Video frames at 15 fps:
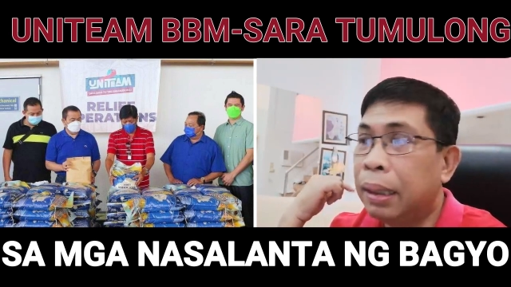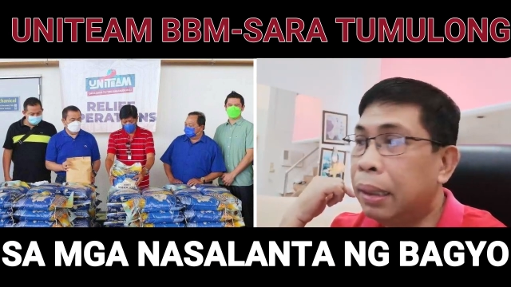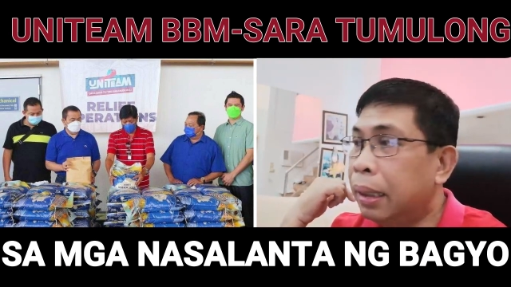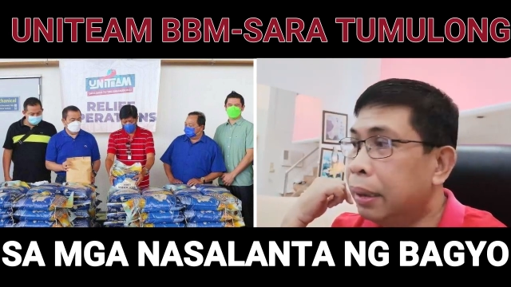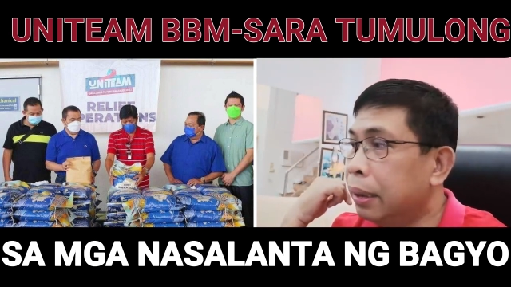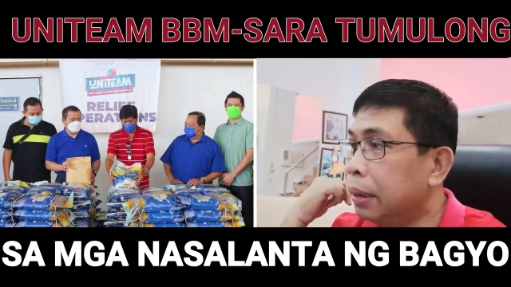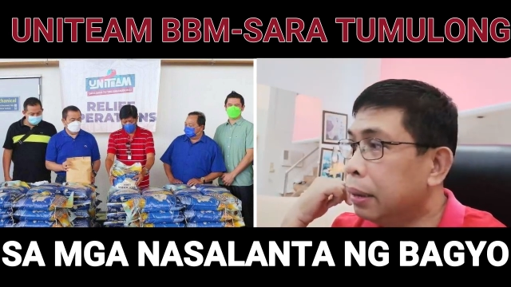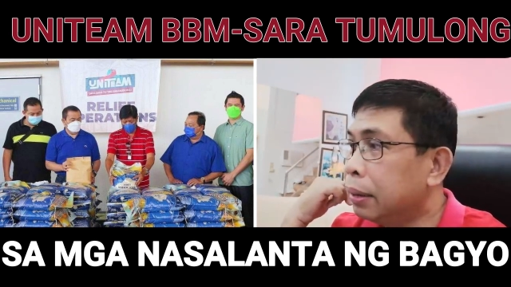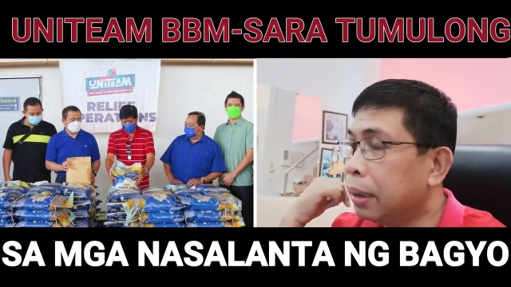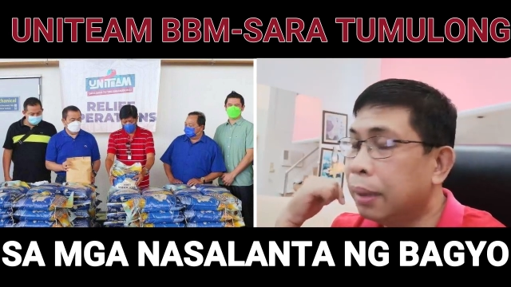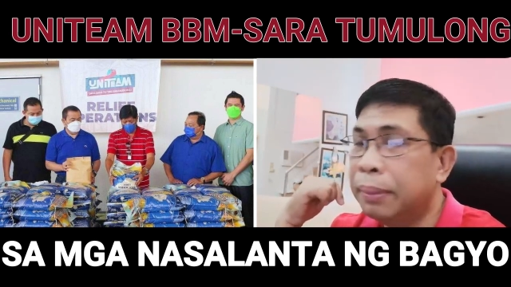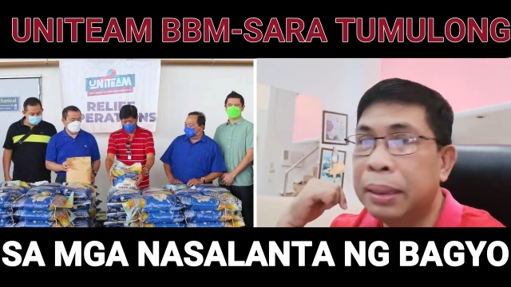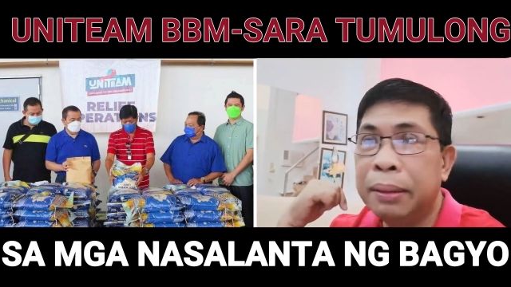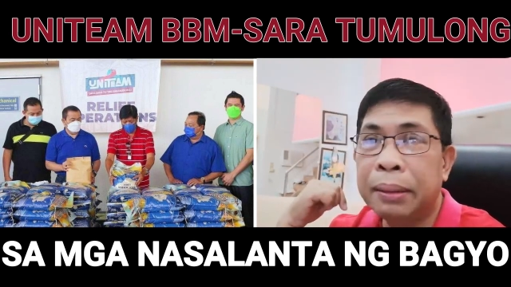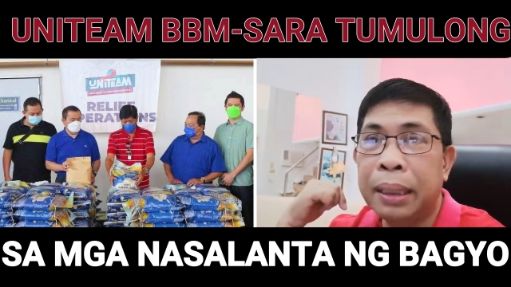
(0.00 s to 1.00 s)
kailan yun?
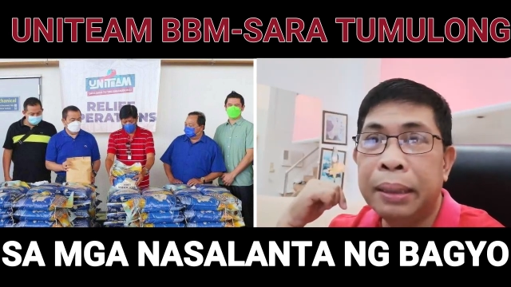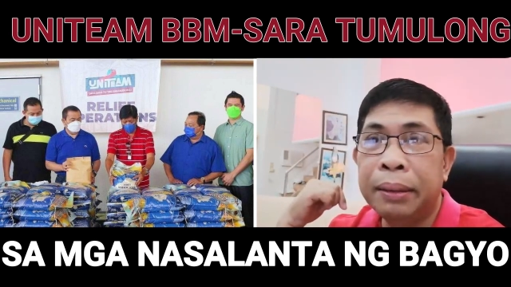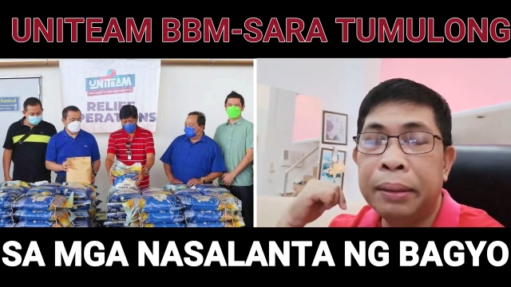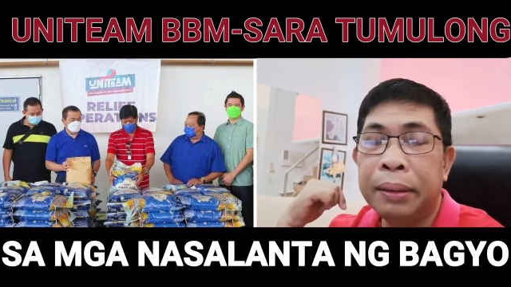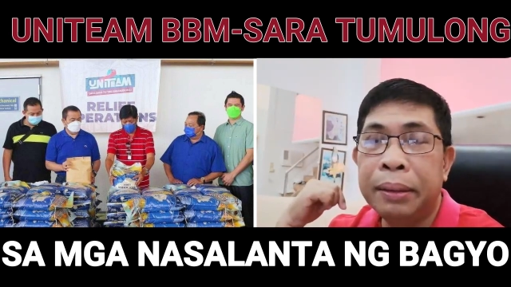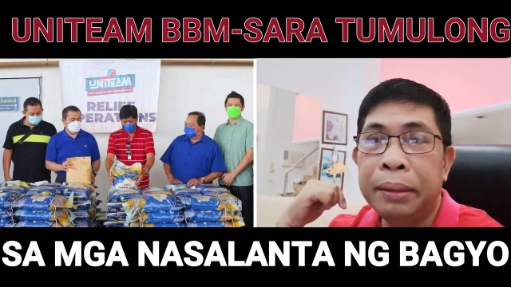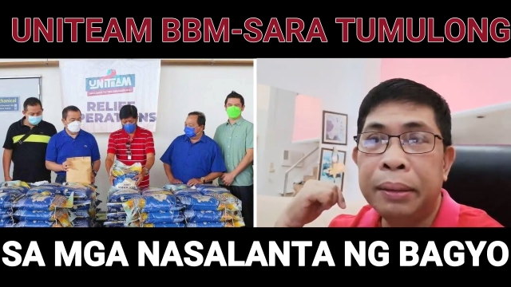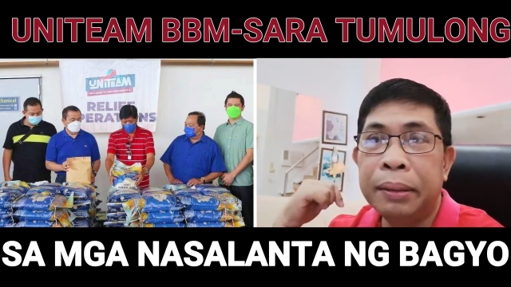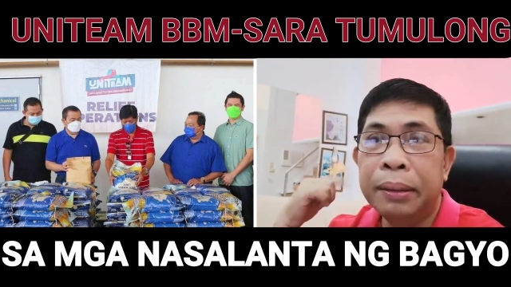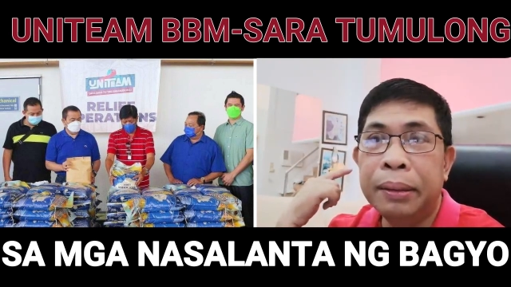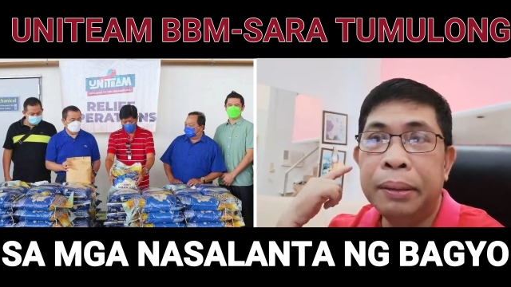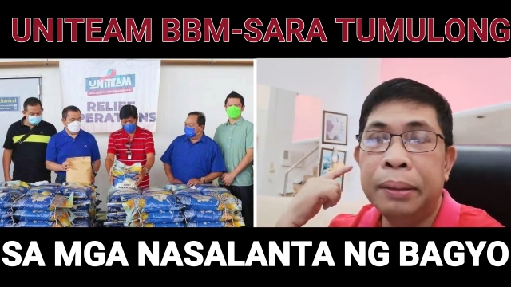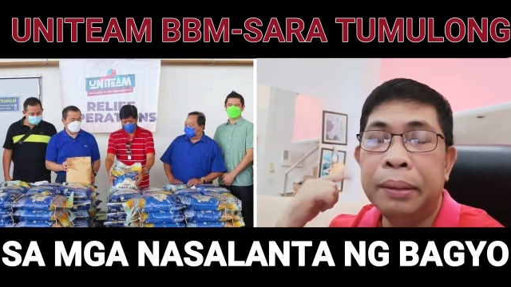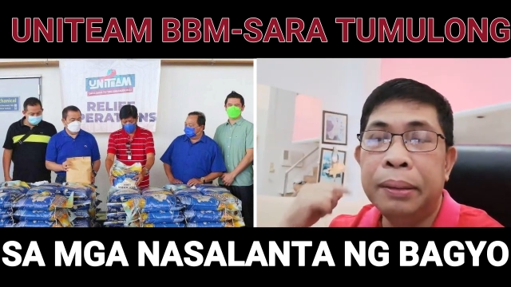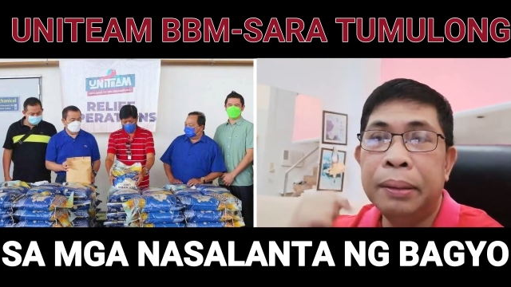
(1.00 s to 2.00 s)
Sabado ngayon?
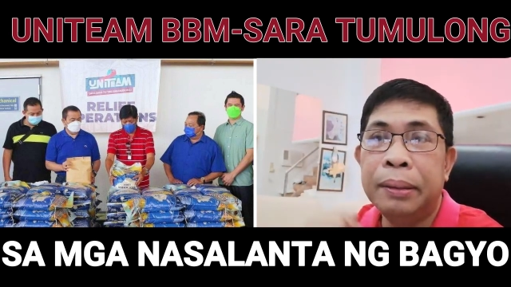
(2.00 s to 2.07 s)
Oh.